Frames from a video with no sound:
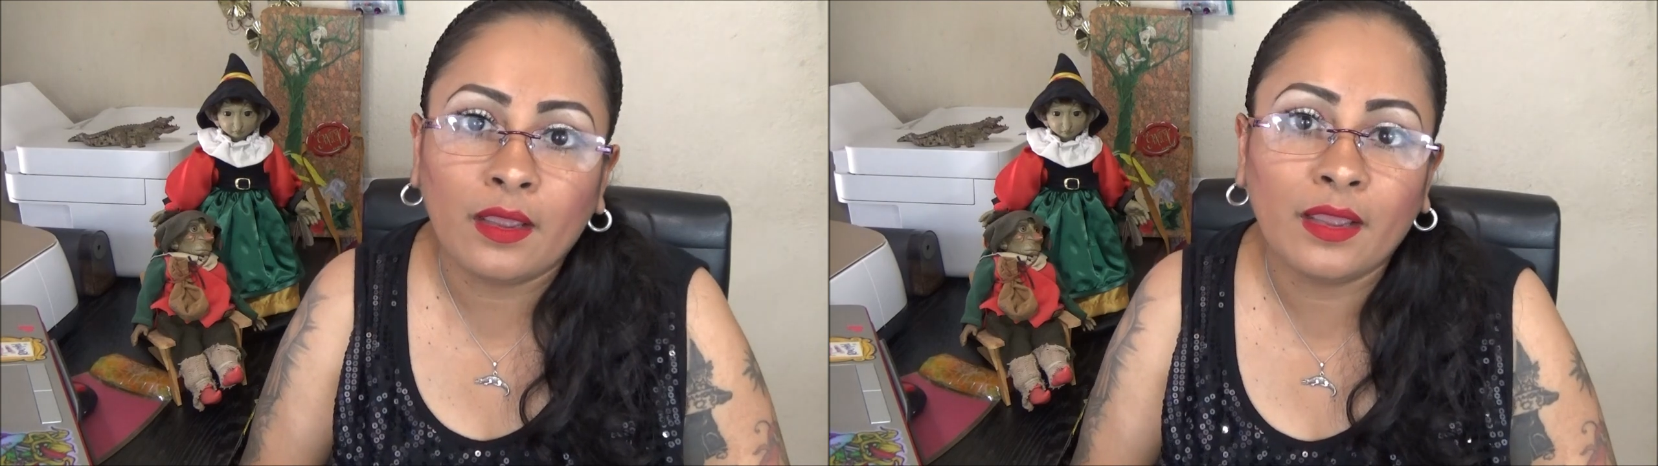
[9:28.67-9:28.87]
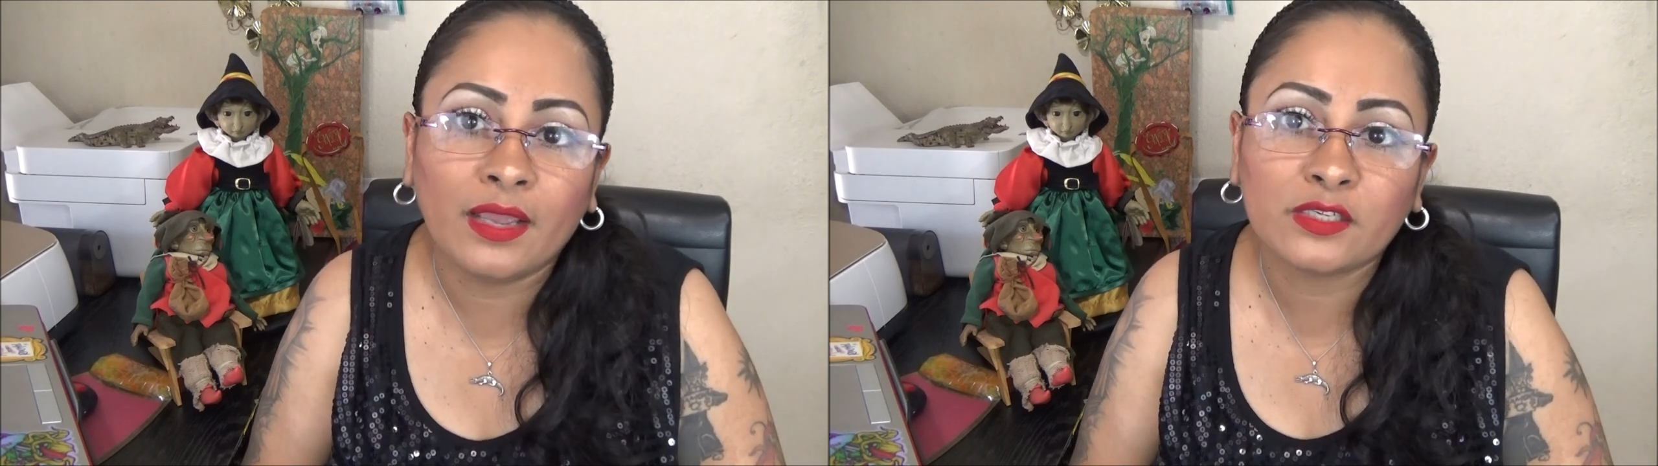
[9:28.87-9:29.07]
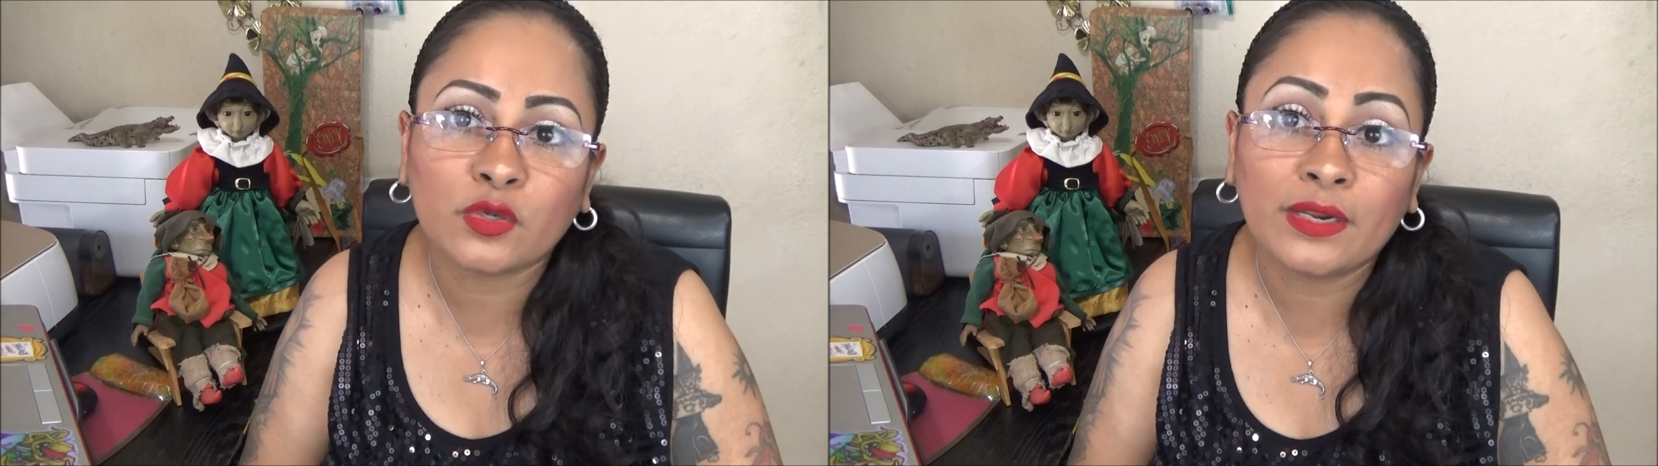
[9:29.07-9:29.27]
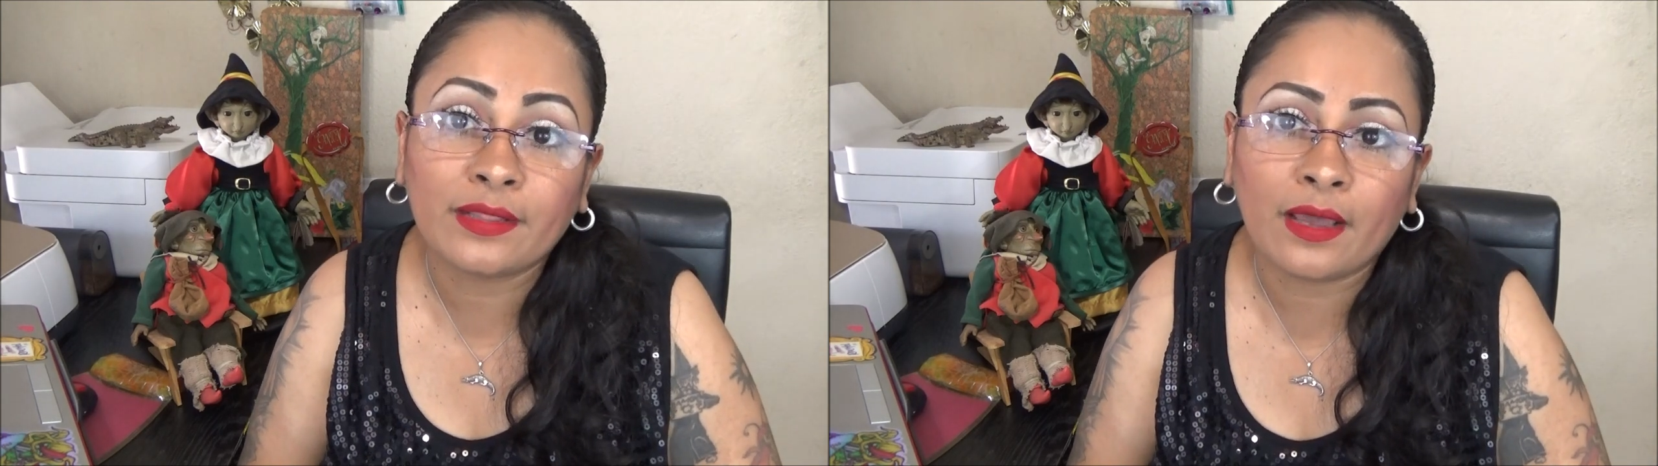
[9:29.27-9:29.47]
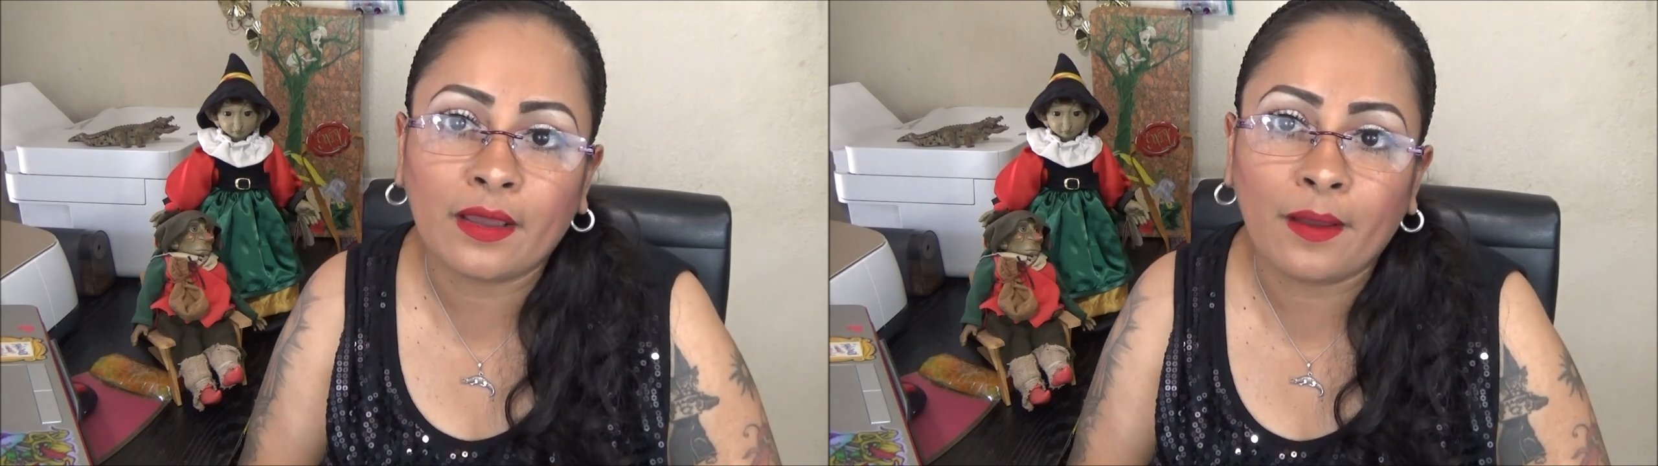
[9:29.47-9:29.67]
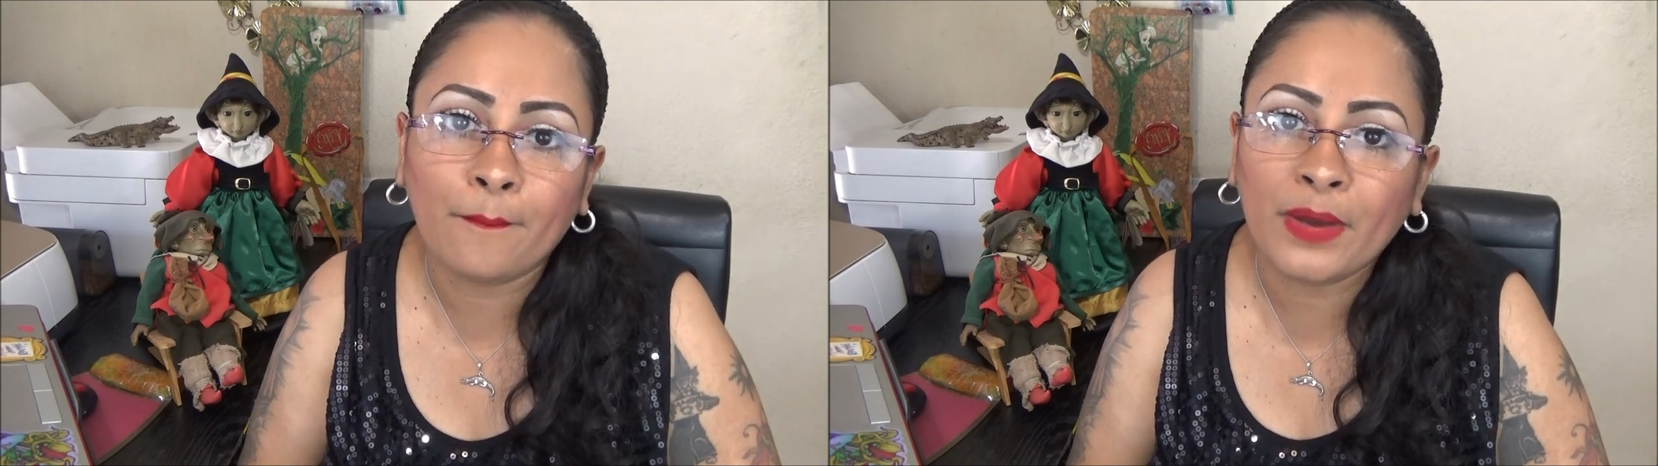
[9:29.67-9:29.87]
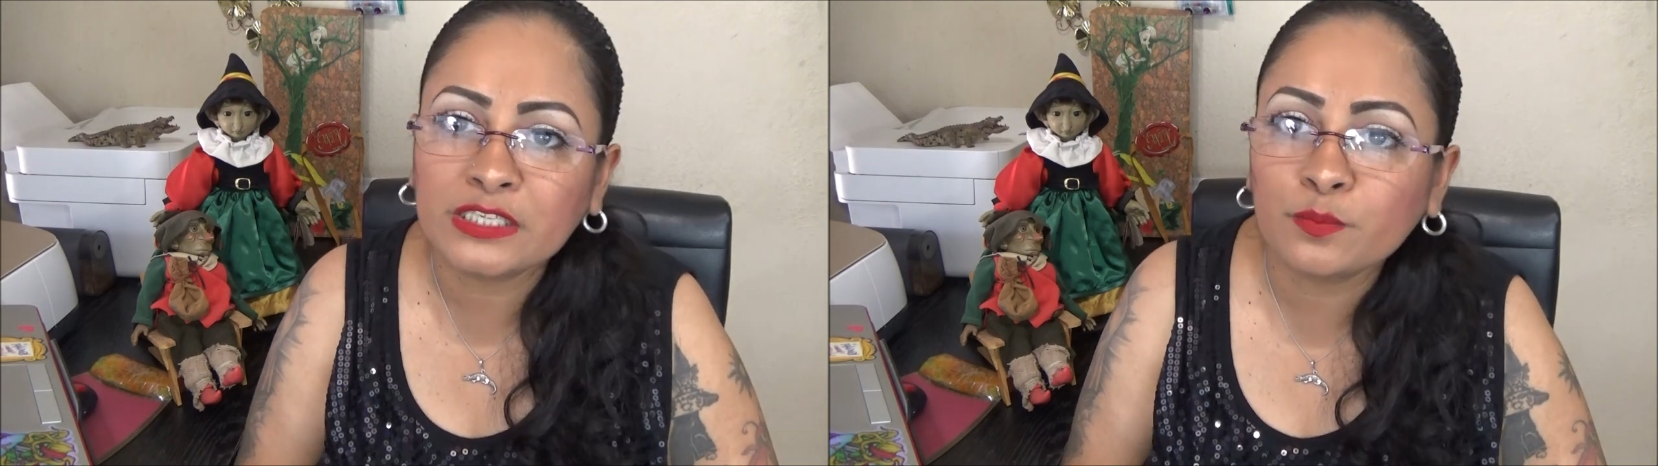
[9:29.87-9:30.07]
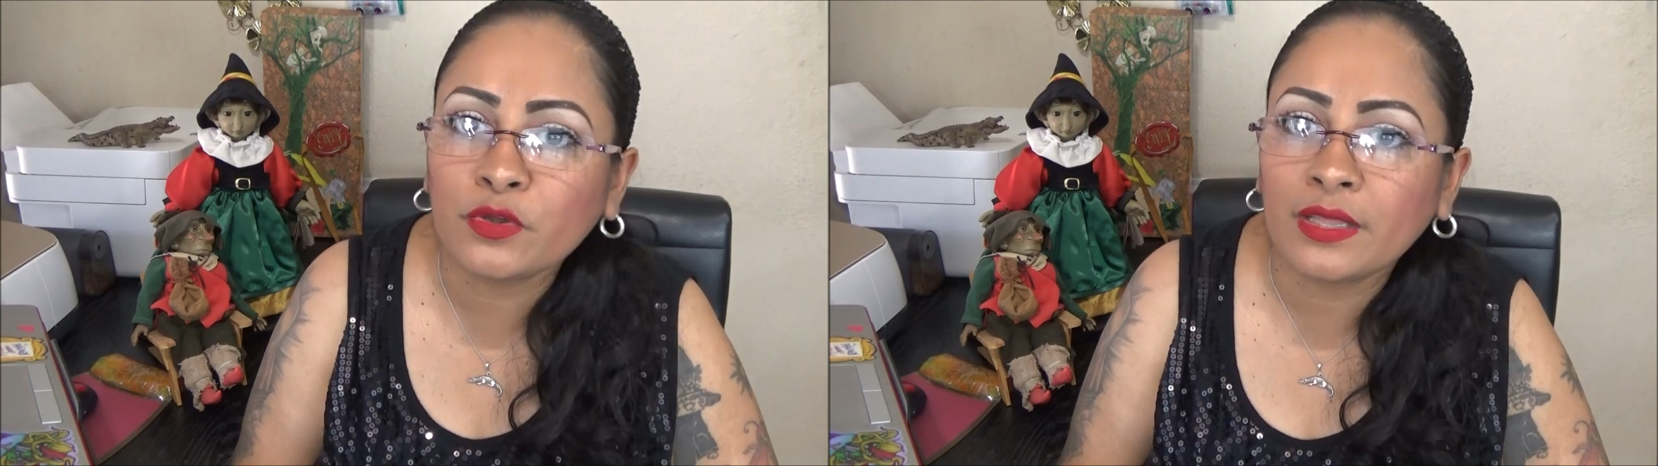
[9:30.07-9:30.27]
eh, eso le da
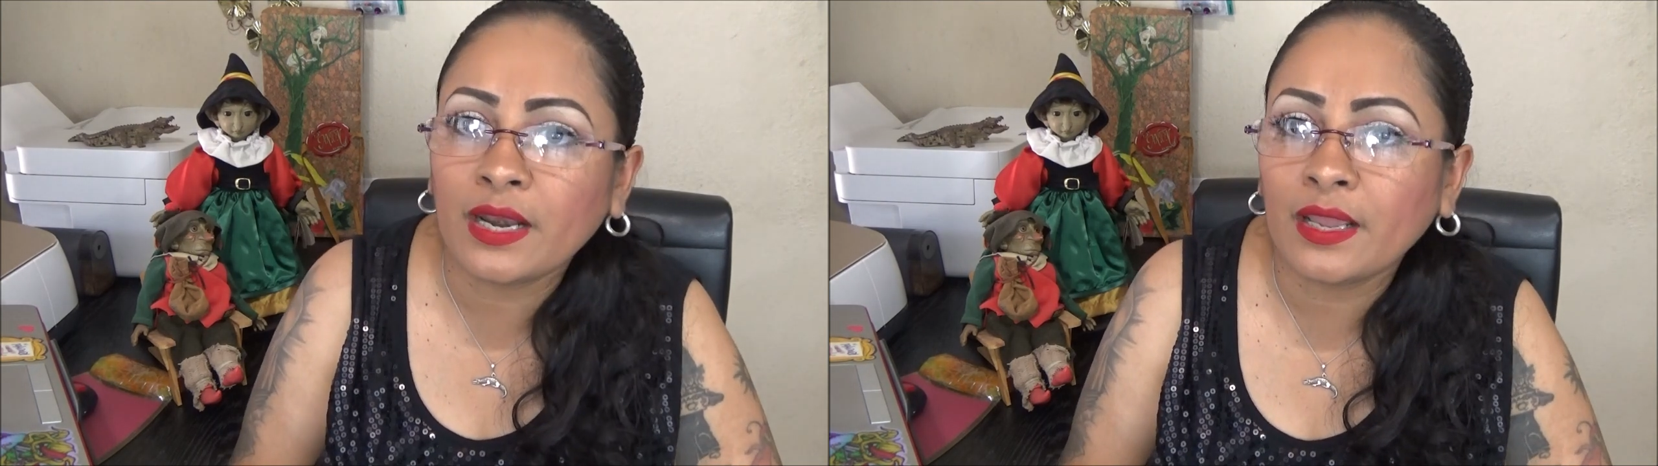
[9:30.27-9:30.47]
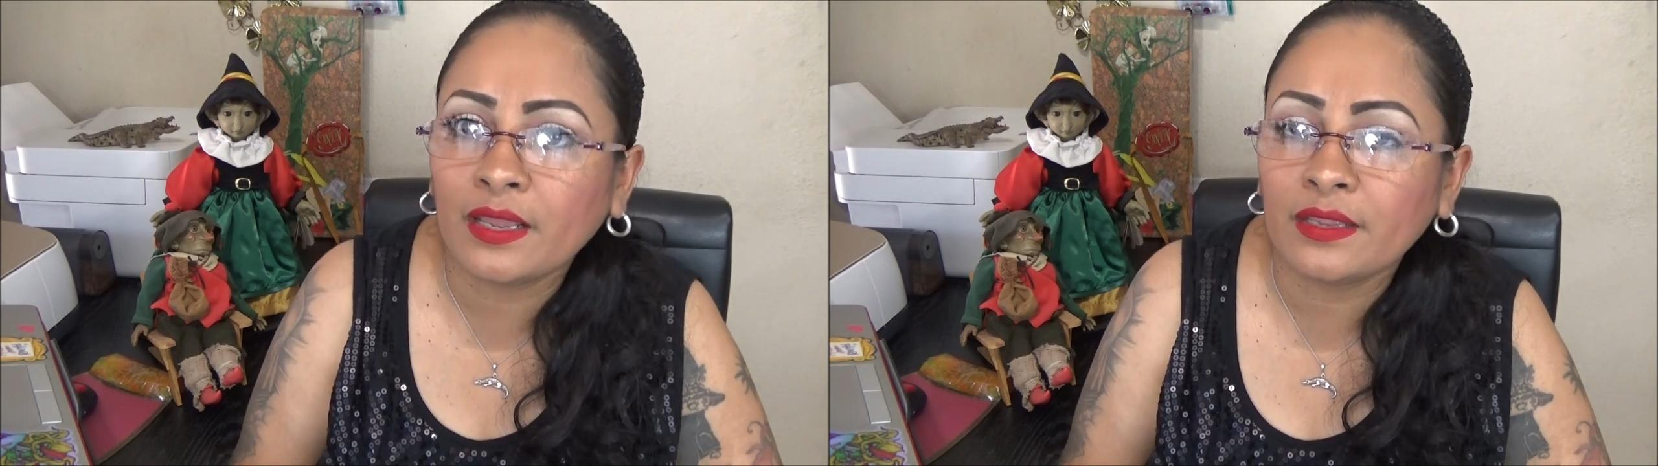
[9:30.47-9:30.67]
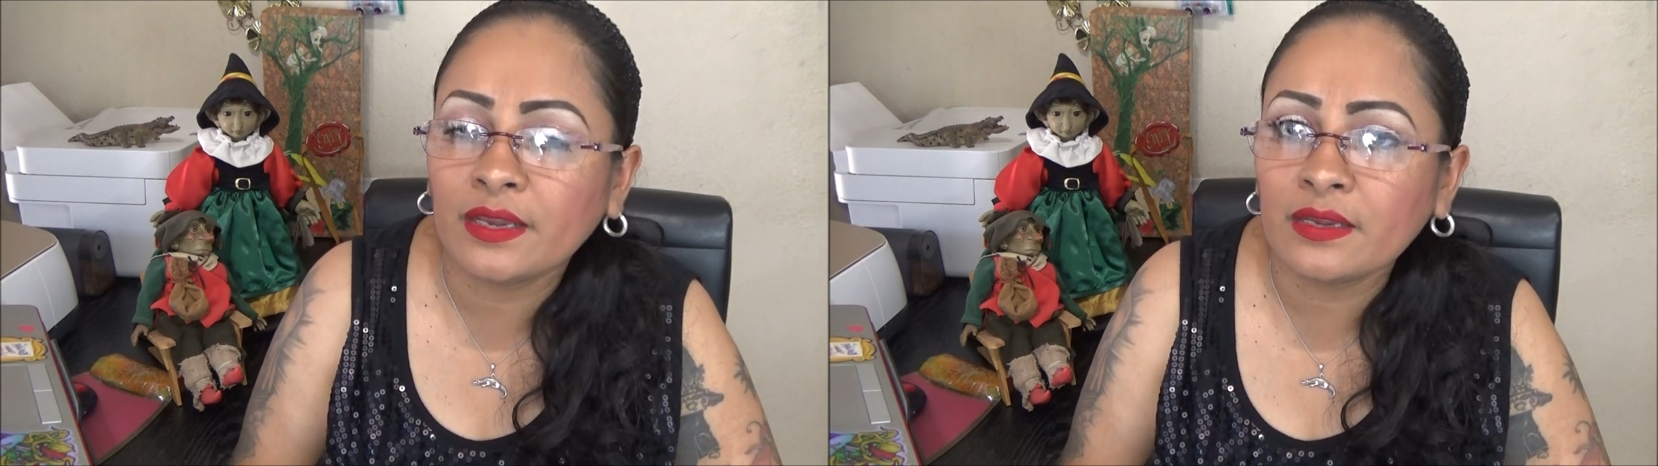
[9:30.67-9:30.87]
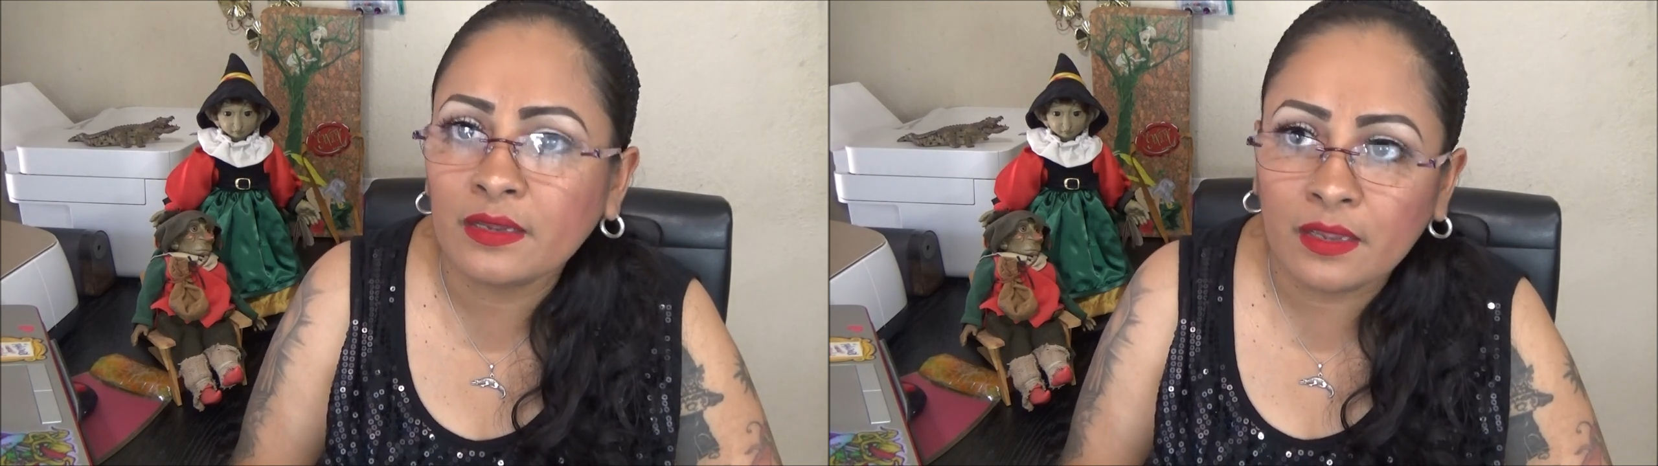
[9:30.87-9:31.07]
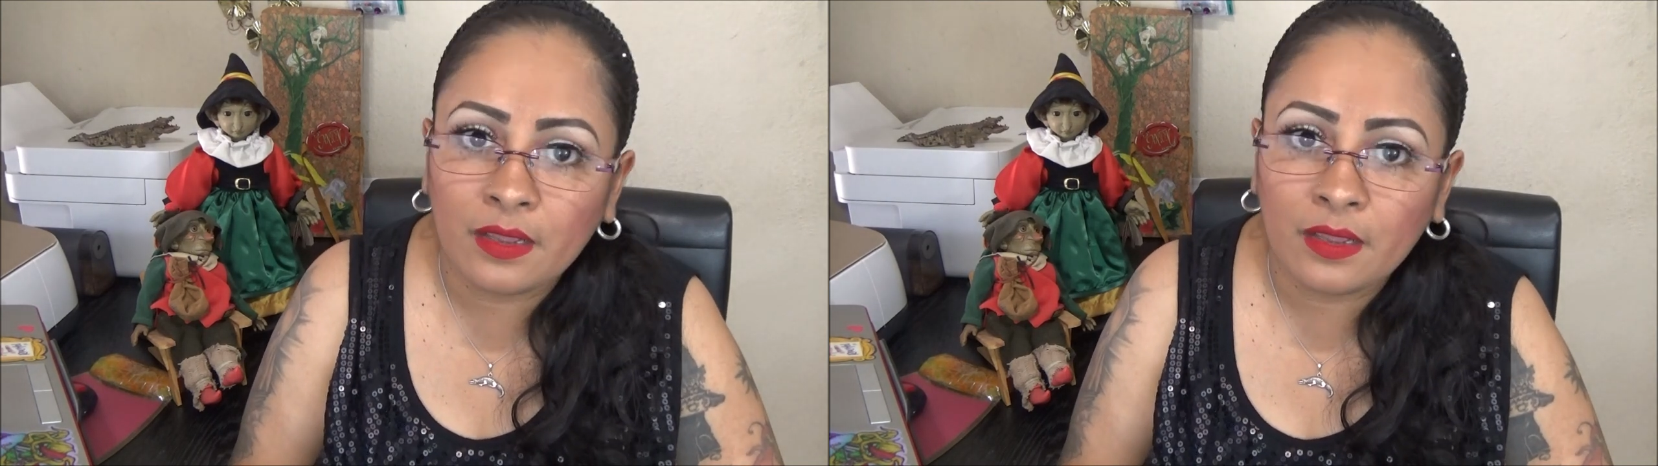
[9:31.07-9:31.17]
más poder a ella